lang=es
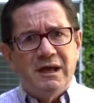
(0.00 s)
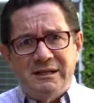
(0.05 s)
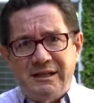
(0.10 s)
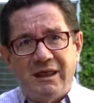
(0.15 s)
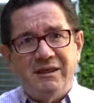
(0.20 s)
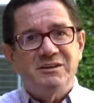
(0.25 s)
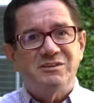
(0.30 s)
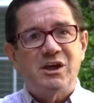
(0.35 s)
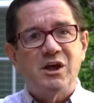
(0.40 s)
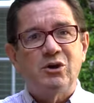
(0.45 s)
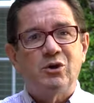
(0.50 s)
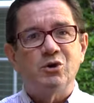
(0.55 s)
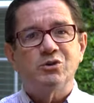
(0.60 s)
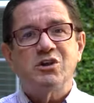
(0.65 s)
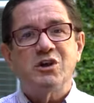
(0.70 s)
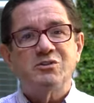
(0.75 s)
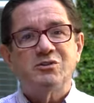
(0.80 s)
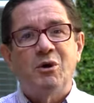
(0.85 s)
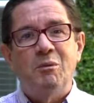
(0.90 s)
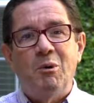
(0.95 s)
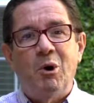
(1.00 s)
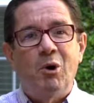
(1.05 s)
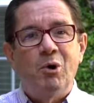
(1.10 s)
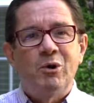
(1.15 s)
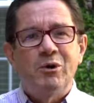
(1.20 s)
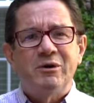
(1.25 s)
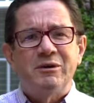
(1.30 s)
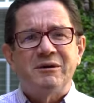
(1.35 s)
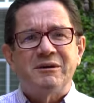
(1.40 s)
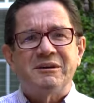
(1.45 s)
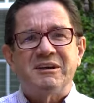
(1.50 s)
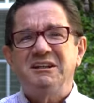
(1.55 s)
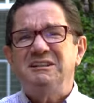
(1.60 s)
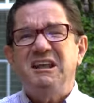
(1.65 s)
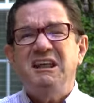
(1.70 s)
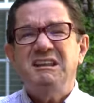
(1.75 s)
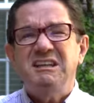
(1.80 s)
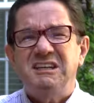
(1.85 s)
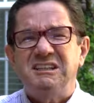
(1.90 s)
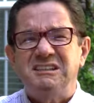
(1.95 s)
Te dicen cosas como, ¿qué
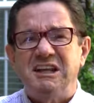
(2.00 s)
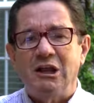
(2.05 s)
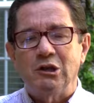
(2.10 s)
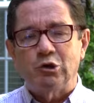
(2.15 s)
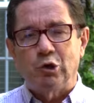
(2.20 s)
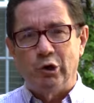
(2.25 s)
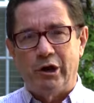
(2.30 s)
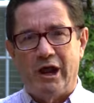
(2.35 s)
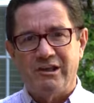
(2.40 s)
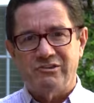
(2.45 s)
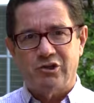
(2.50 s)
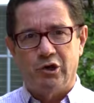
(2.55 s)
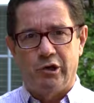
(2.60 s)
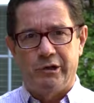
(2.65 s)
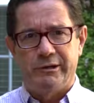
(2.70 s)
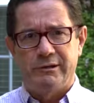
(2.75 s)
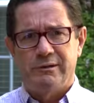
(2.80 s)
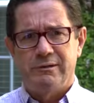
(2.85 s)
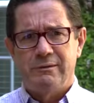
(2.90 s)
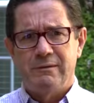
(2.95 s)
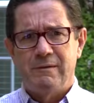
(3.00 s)
te dice el corazón?